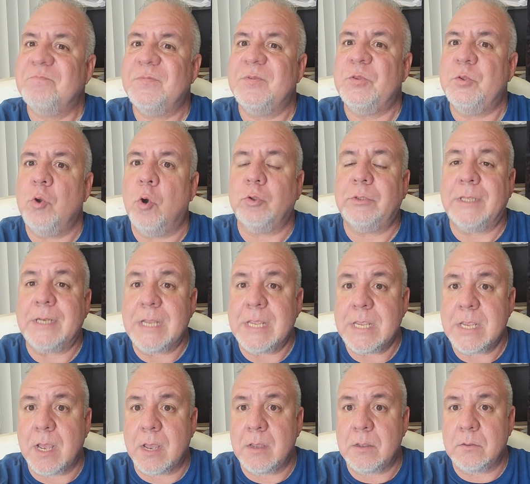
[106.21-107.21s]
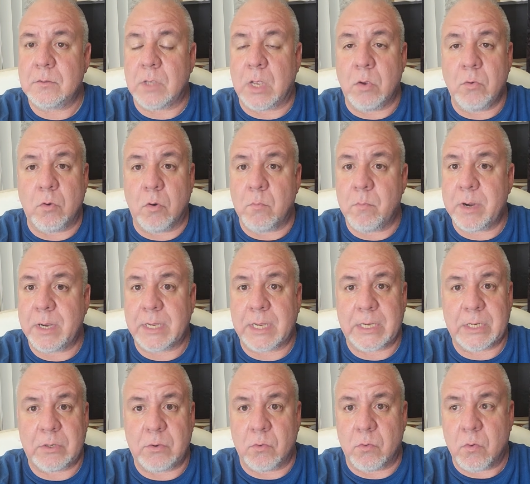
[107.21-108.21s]
no tenía, es un hombre
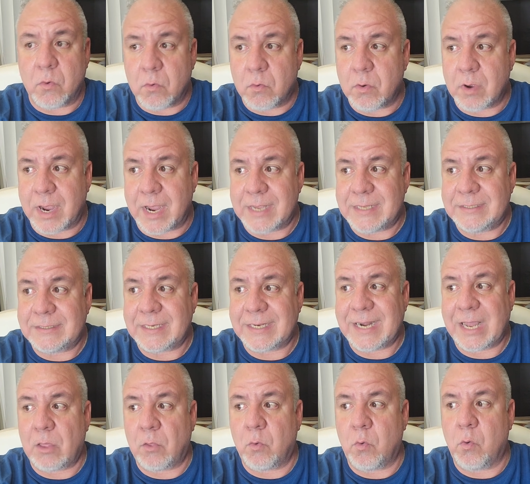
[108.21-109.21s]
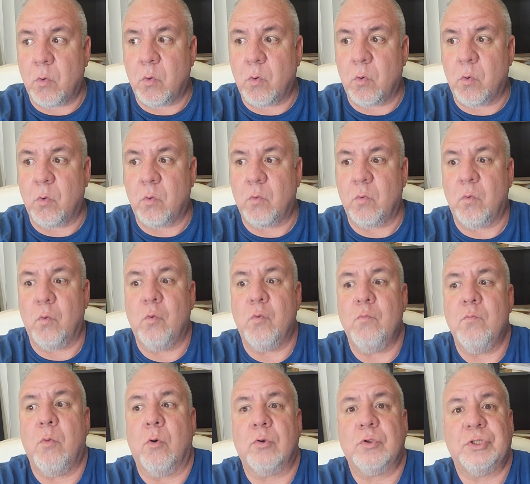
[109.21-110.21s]
que no ha entrenado
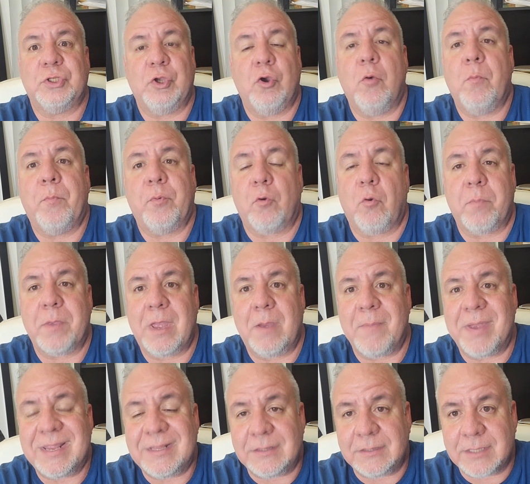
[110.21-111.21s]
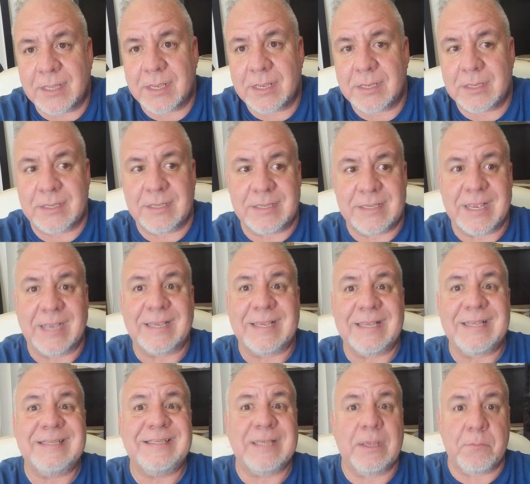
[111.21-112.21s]
un boxeo propiamente. Y
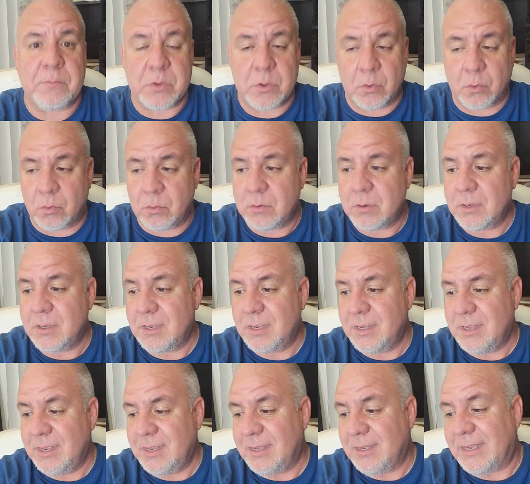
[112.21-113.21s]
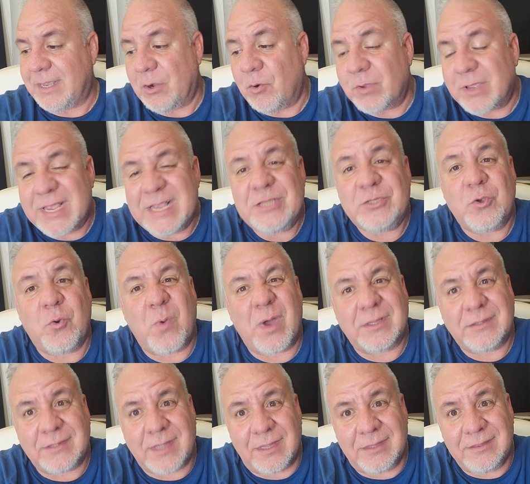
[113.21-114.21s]
aquí se vio, creo que hizo
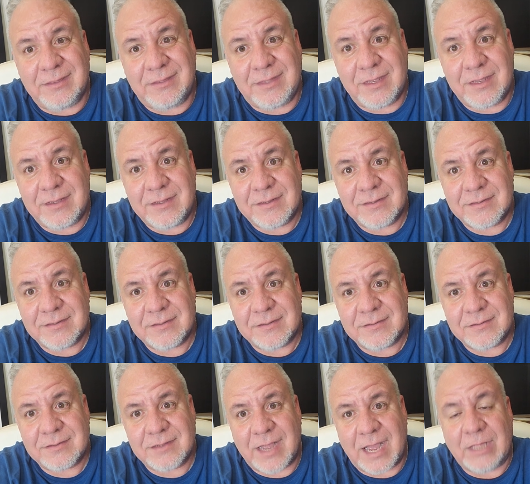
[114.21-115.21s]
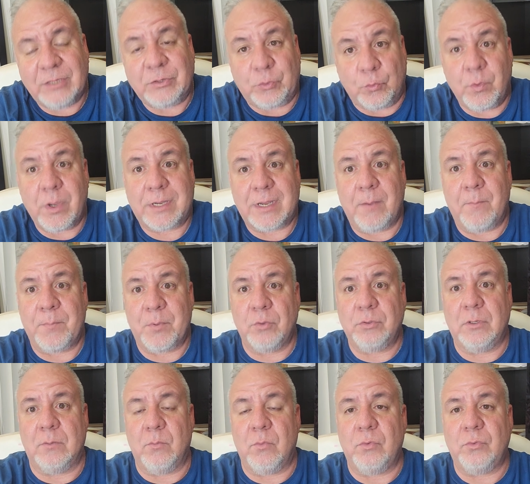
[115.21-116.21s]
bastante ante un ex campeón
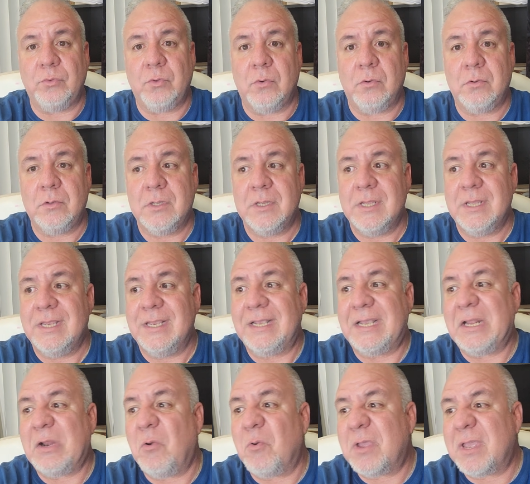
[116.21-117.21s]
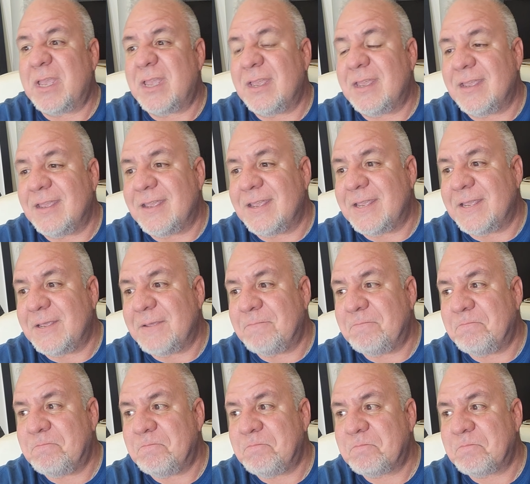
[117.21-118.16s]
del mundo. Creo que